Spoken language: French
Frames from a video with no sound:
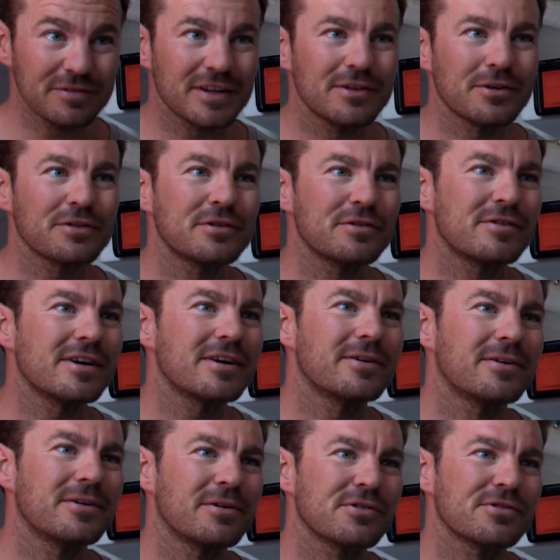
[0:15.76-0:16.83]
On vient de le
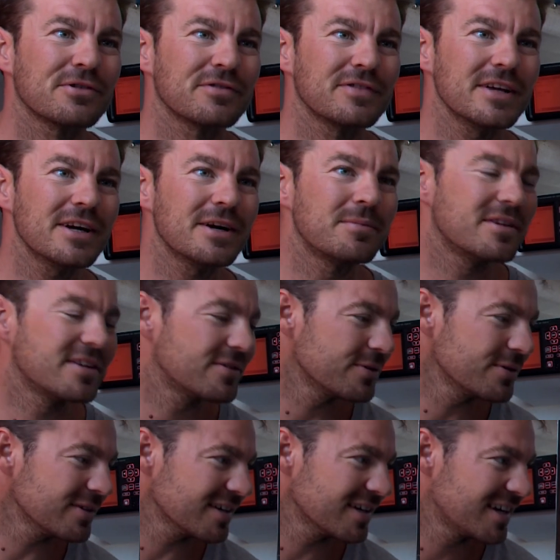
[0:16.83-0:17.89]
recevoir en, janvier comme les
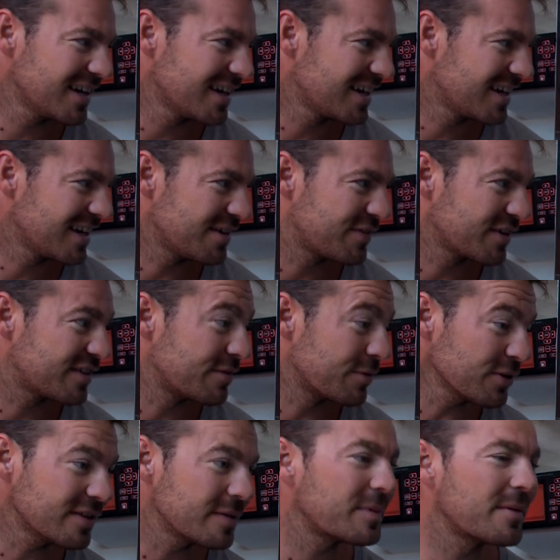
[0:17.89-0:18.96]
autres.
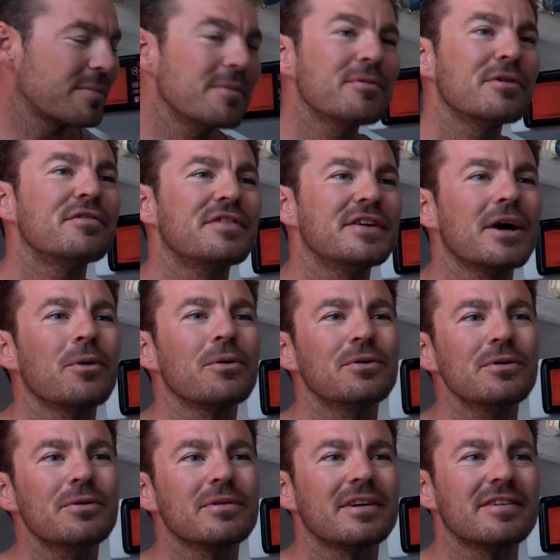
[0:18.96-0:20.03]
effectivement, c'est pas le même que le Figaro
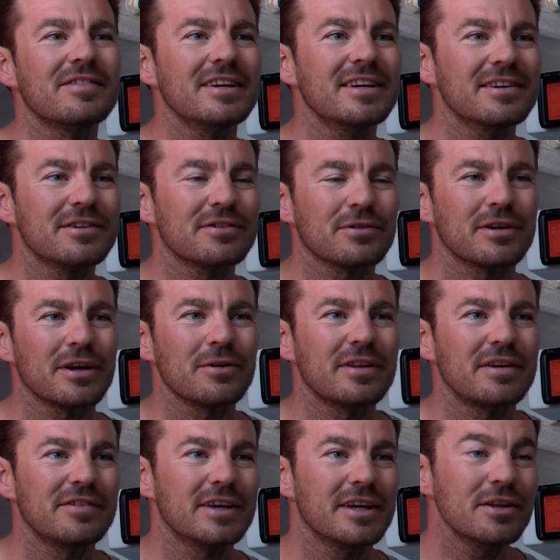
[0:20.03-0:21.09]
2 qu'on avait, euh, sur lequel on
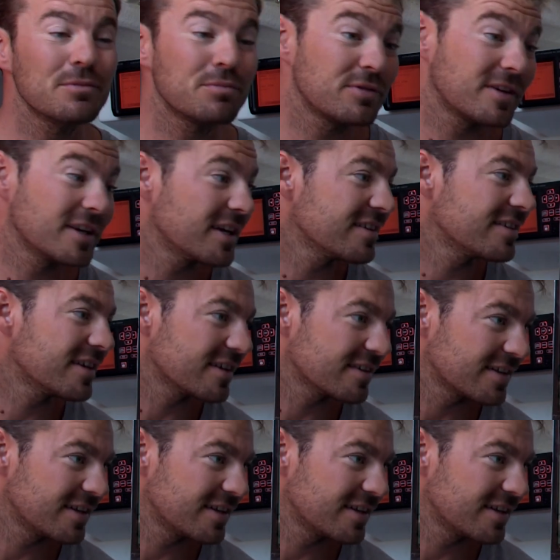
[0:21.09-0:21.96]
naviguait depuis ces 15 dernières